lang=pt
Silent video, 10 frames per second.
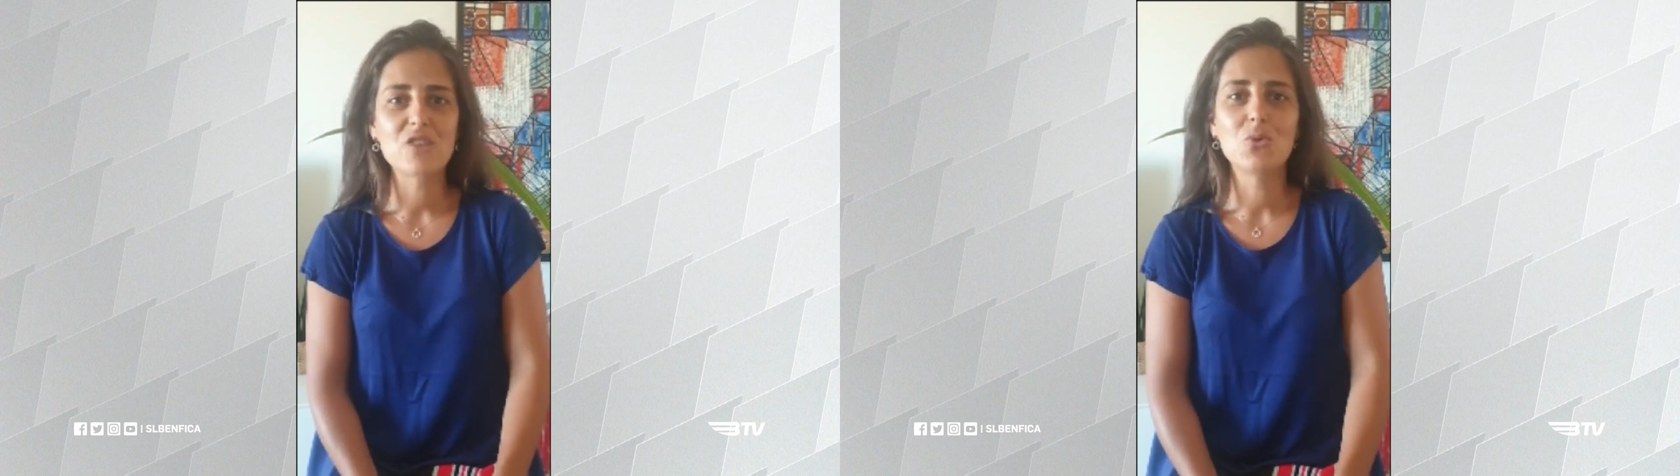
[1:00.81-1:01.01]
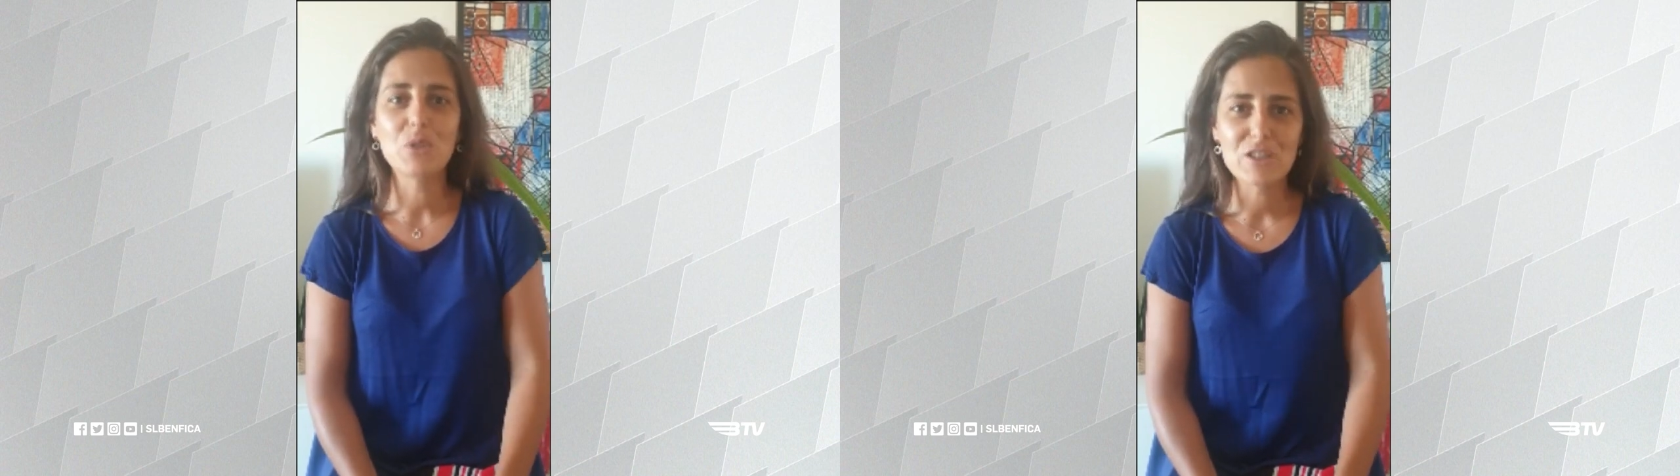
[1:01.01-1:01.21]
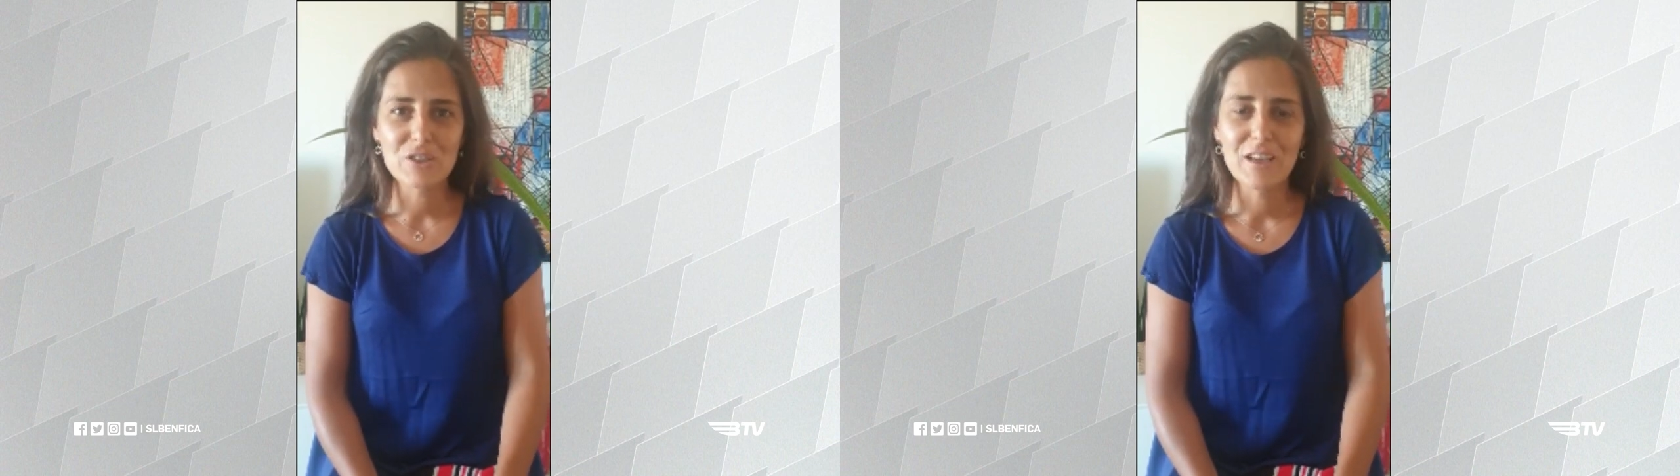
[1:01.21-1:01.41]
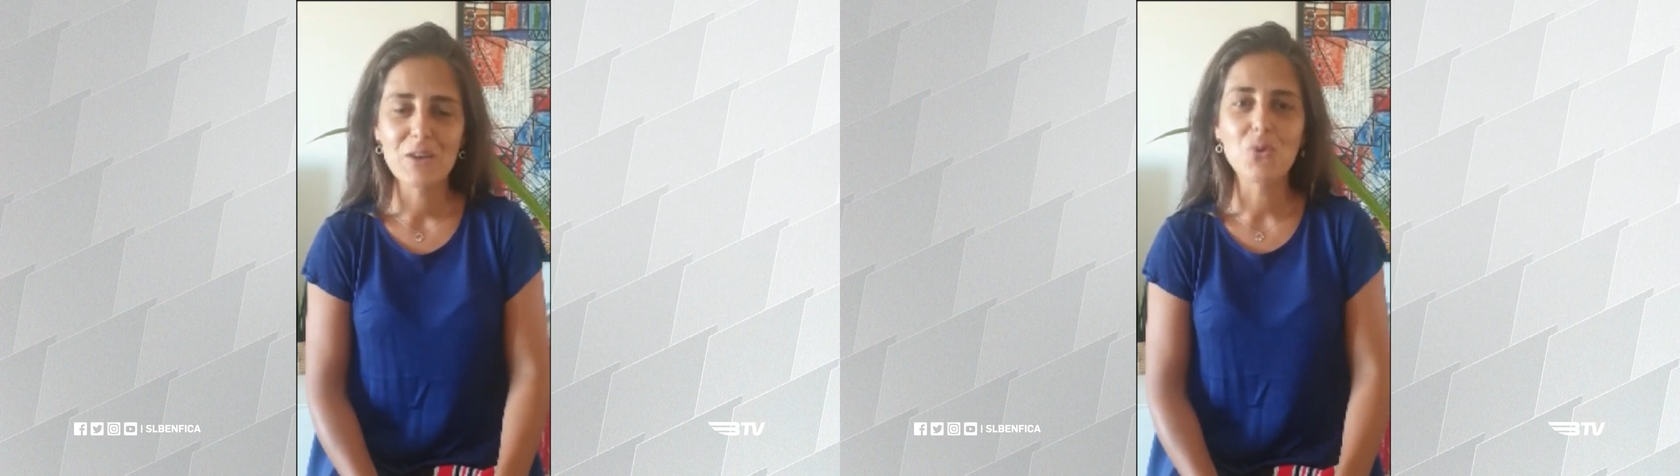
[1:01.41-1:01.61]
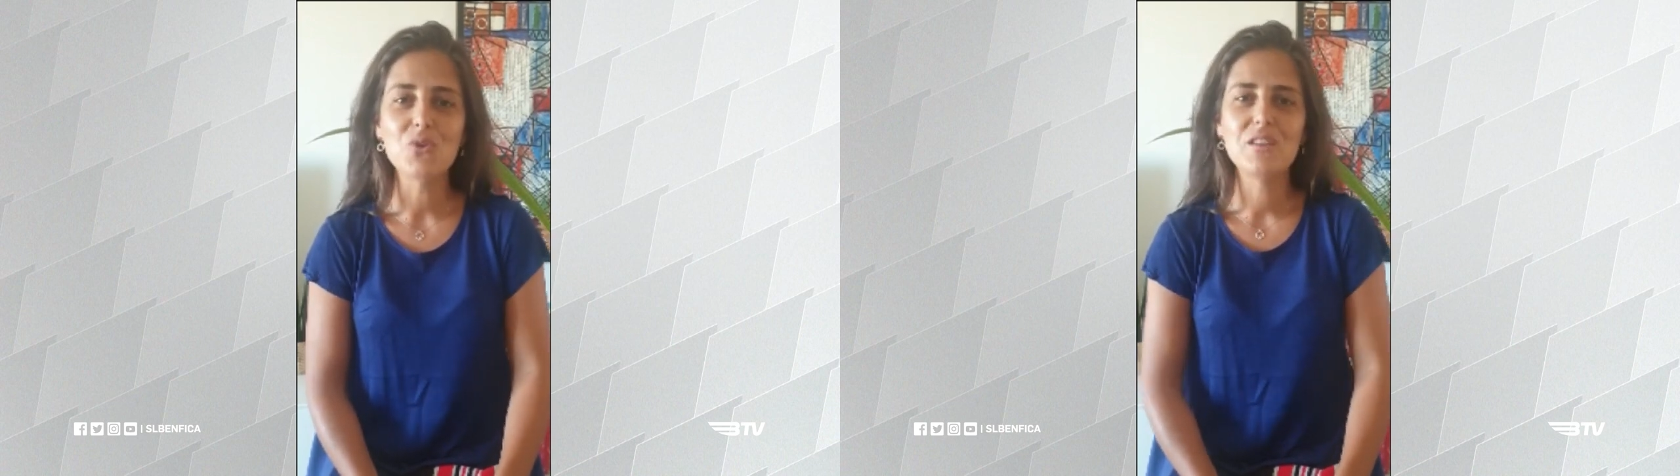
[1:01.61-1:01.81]
duras
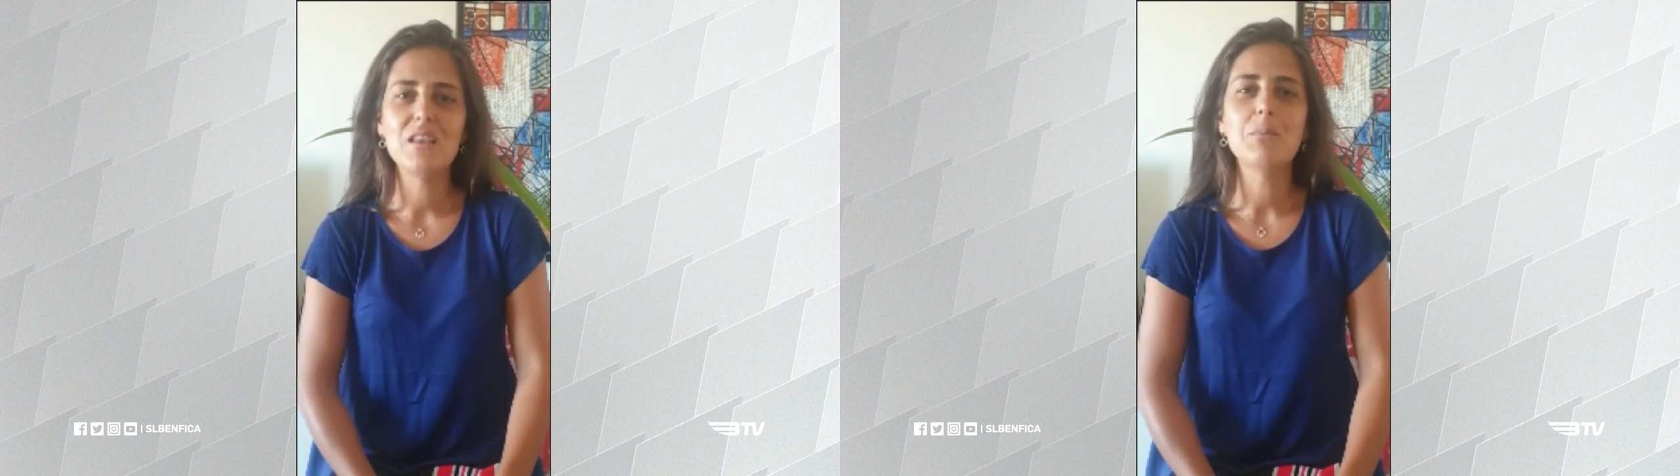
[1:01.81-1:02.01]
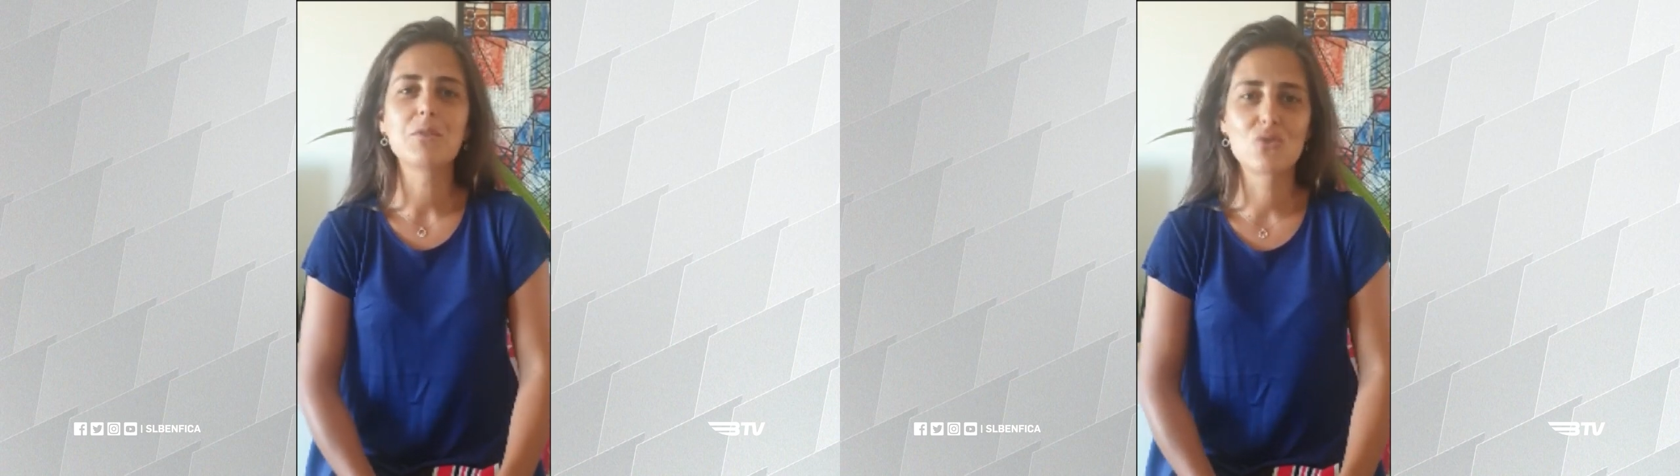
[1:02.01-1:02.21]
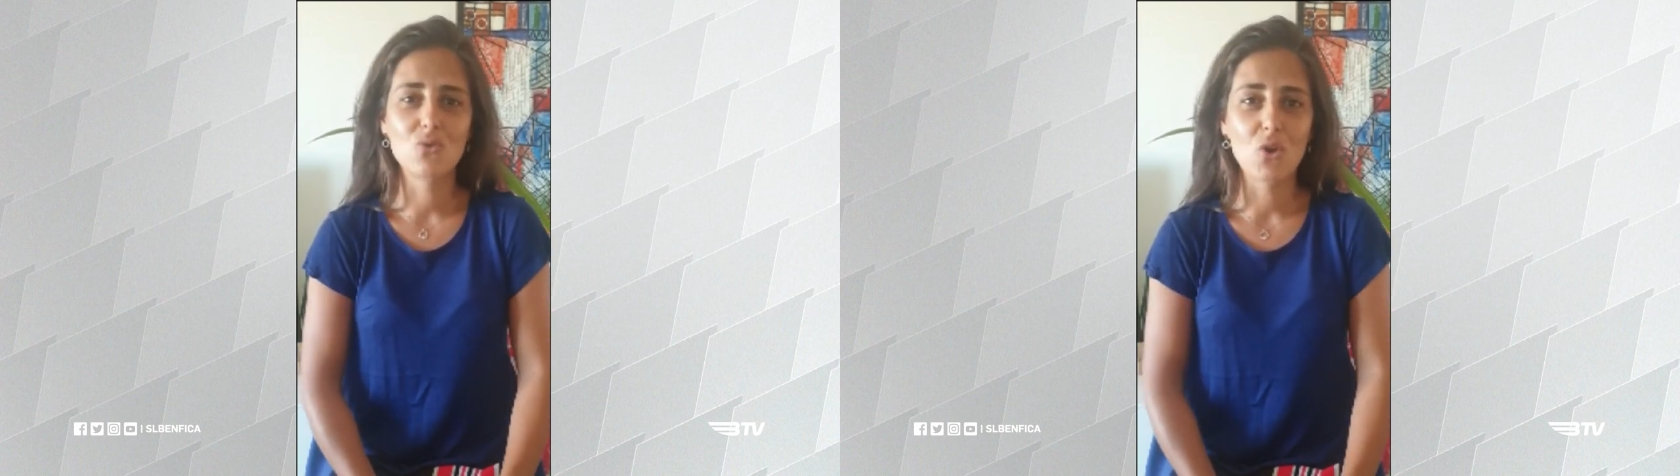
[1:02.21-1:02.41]
com as equipas do